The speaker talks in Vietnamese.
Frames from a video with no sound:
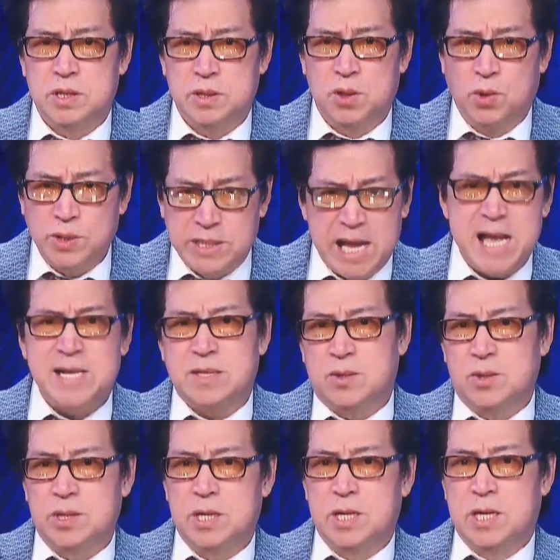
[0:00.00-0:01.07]
người đối tác
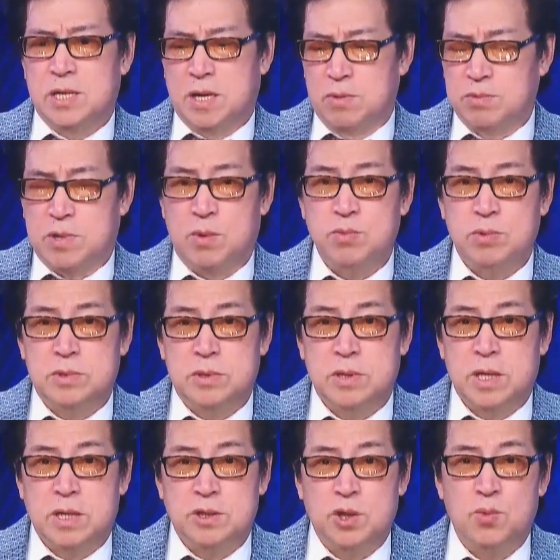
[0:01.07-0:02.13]
thôi ông không
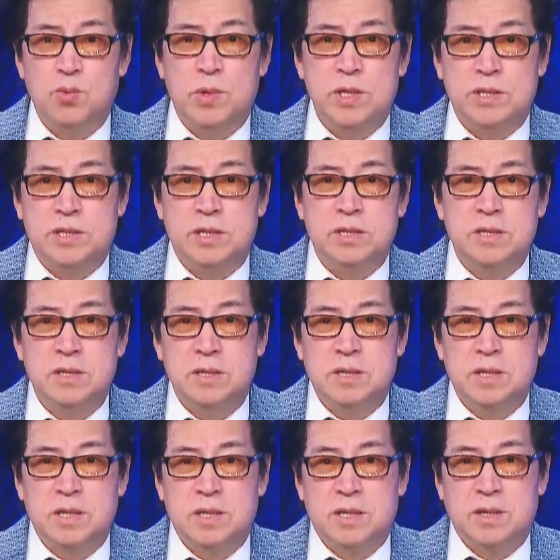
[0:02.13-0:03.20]
dùng cái chữ
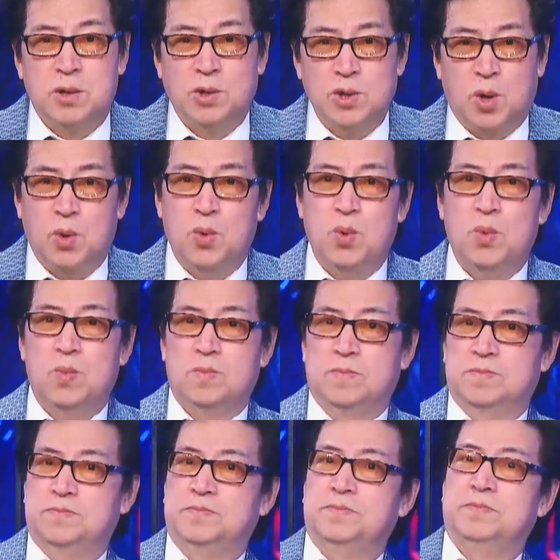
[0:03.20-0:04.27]
đối thủ
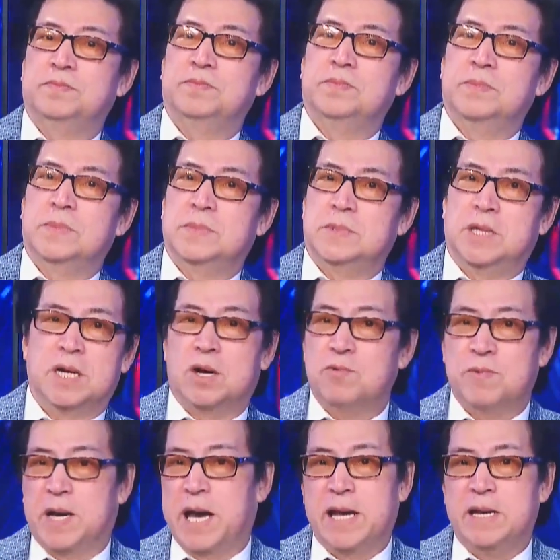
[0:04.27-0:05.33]
tức là
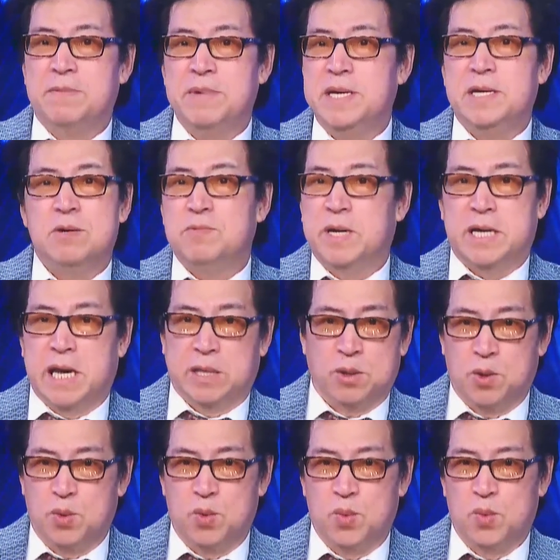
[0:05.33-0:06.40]
không phải enemy không phải kẻ
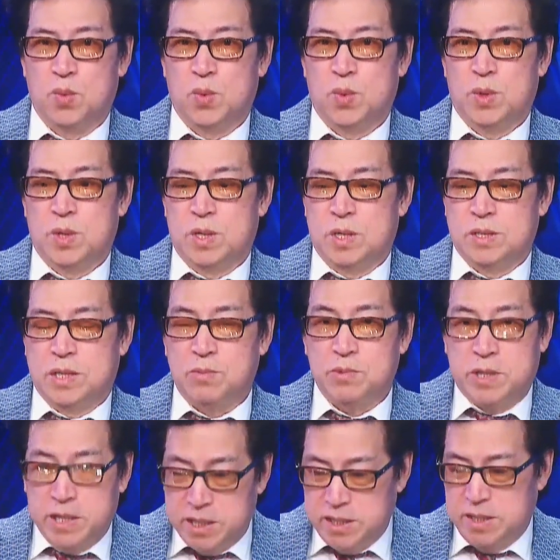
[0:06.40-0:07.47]
thù
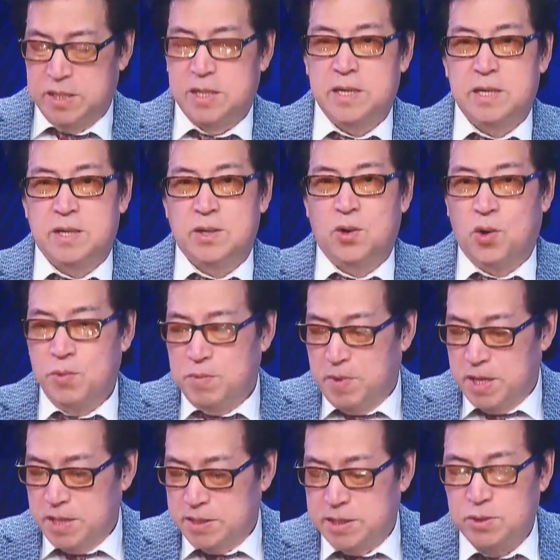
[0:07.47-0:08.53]
trong khi đối
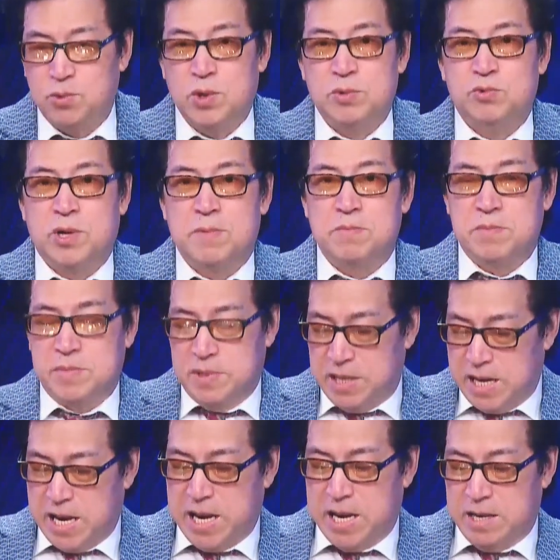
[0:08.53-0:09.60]
với chính quyền Trump
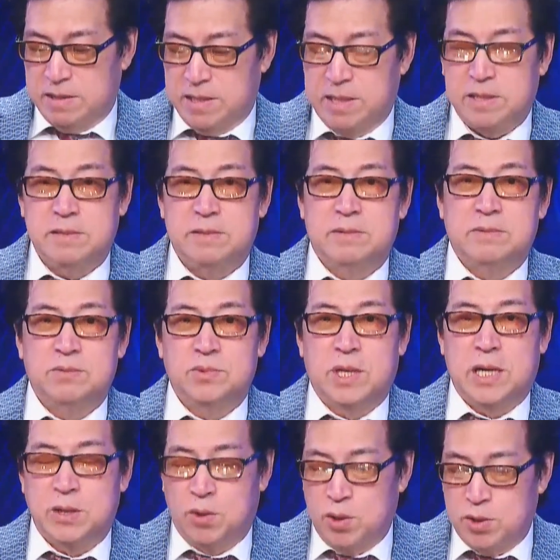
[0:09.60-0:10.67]
là đã chúng
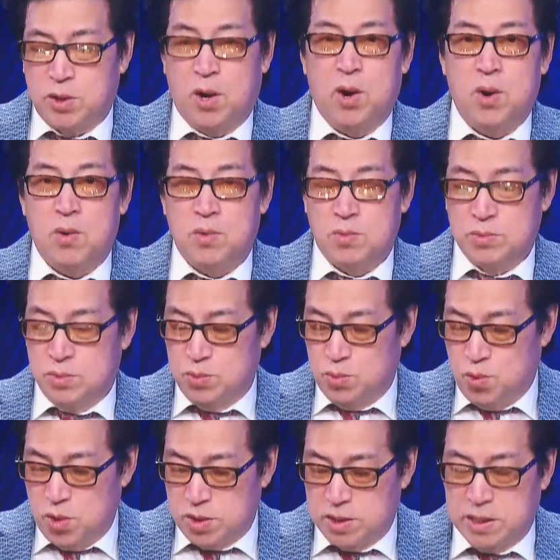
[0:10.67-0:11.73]
ta nói rõ
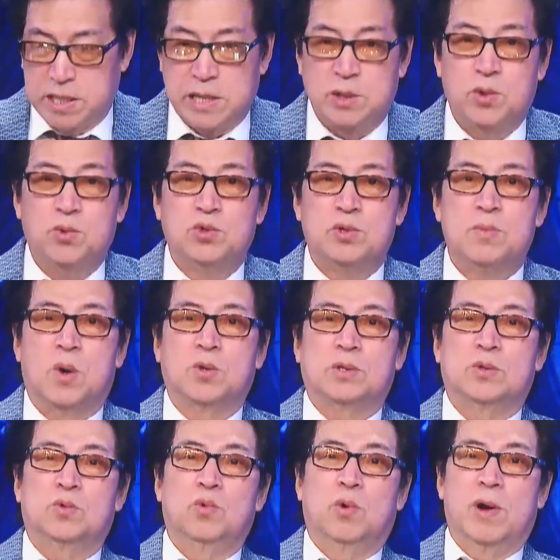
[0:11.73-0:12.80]
Trung Quốc là kẻ thù số
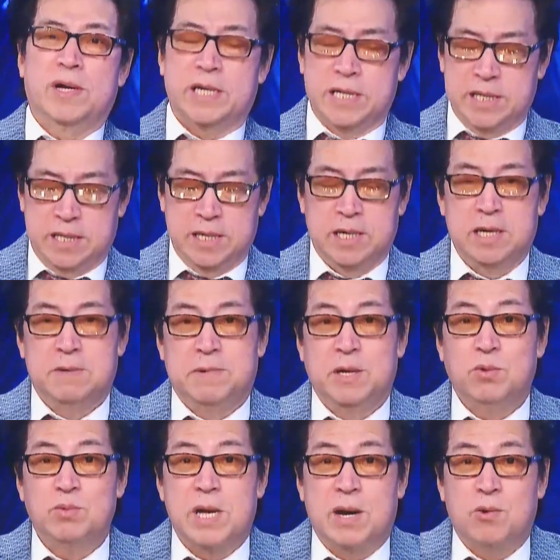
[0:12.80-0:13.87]
1 của Hoa Kỳ
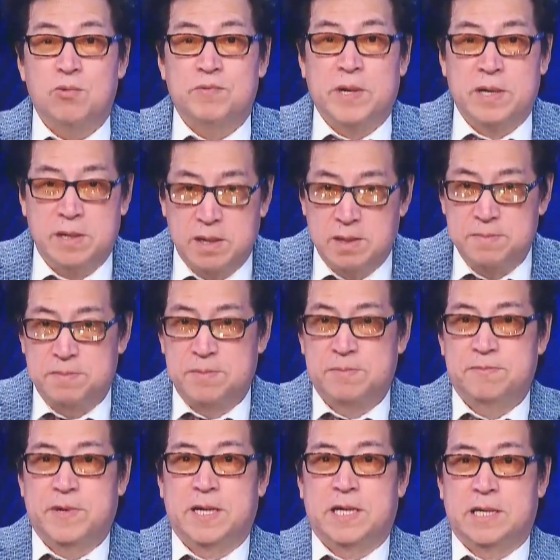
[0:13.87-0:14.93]
và lúc nào cũng phải gườm
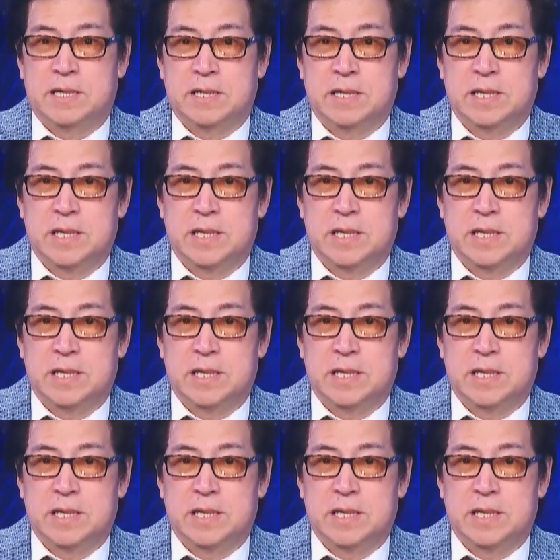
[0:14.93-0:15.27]
phải